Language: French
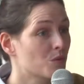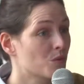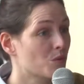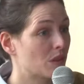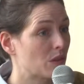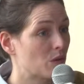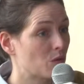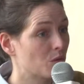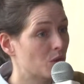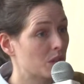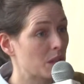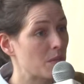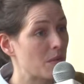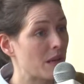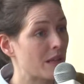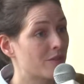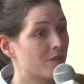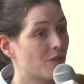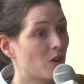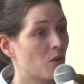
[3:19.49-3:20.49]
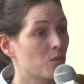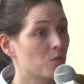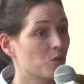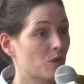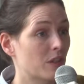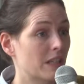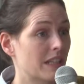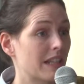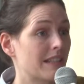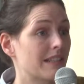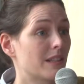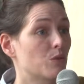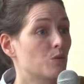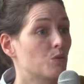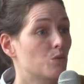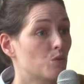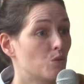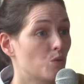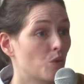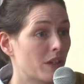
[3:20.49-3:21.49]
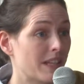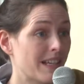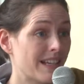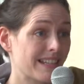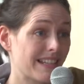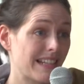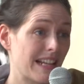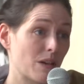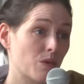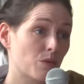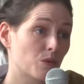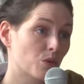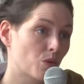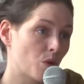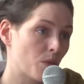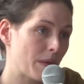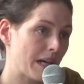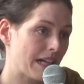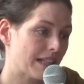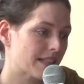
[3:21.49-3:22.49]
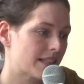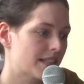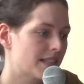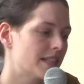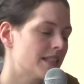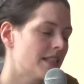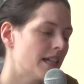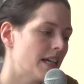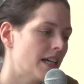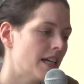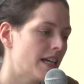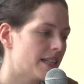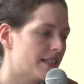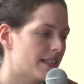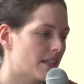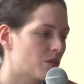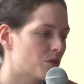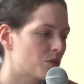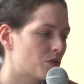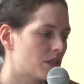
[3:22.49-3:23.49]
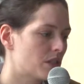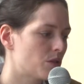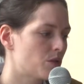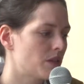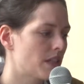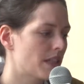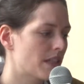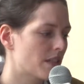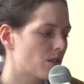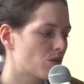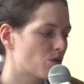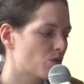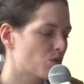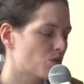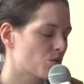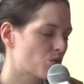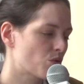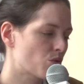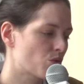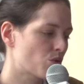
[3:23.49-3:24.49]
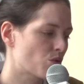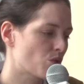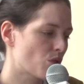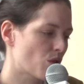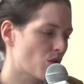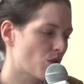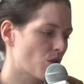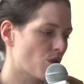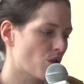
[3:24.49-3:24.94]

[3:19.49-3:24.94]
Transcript: c'est souvent des plateformes sur lesquelles c'est du tout ou rien, c'est de la contrepartie. Il y a aussi eu des questions sur,